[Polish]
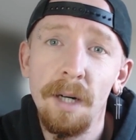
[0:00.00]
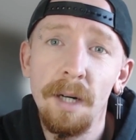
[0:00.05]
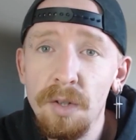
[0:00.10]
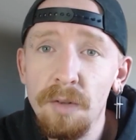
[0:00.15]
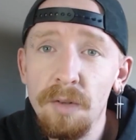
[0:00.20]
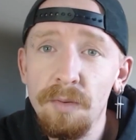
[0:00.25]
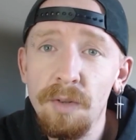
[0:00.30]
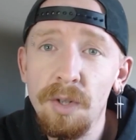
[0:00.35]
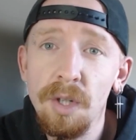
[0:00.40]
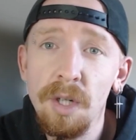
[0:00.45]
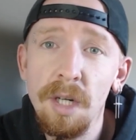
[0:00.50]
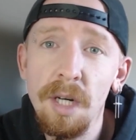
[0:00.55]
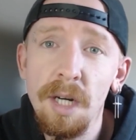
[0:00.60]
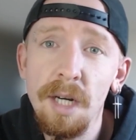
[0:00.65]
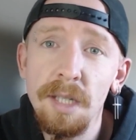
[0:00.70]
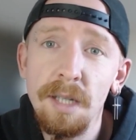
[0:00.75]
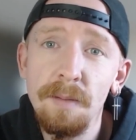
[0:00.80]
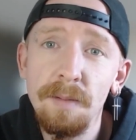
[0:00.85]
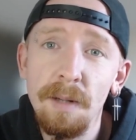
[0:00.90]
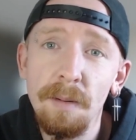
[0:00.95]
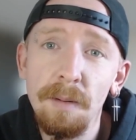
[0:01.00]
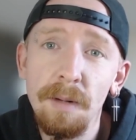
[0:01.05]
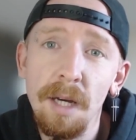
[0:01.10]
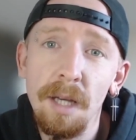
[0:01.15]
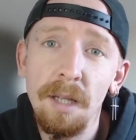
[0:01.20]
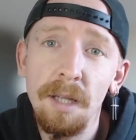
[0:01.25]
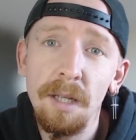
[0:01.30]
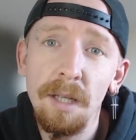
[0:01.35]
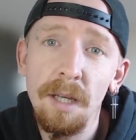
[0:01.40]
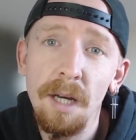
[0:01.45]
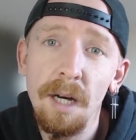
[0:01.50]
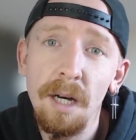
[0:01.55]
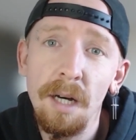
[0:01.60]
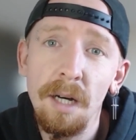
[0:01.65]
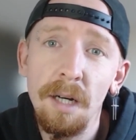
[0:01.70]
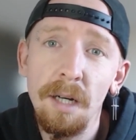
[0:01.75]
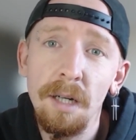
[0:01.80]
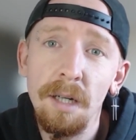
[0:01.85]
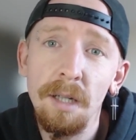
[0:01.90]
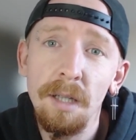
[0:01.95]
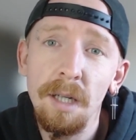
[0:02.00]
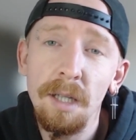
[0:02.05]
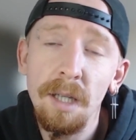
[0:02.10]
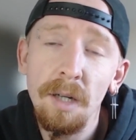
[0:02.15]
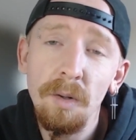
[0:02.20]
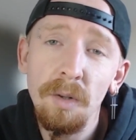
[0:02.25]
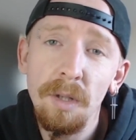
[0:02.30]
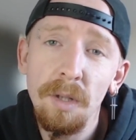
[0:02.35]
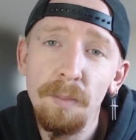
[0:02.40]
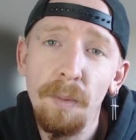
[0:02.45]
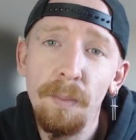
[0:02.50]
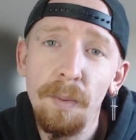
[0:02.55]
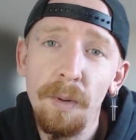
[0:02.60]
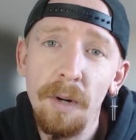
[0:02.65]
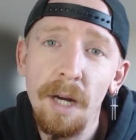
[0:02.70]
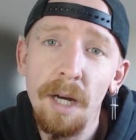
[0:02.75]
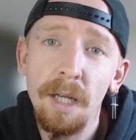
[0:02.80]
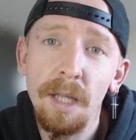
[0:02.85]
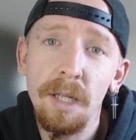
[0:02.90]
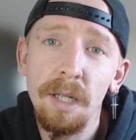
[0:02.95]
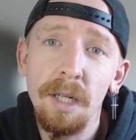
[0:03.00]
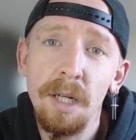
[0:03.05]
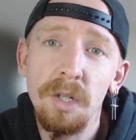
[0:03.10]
Ale oczywiście nie jestem zamknięty na, na tego typu projekty.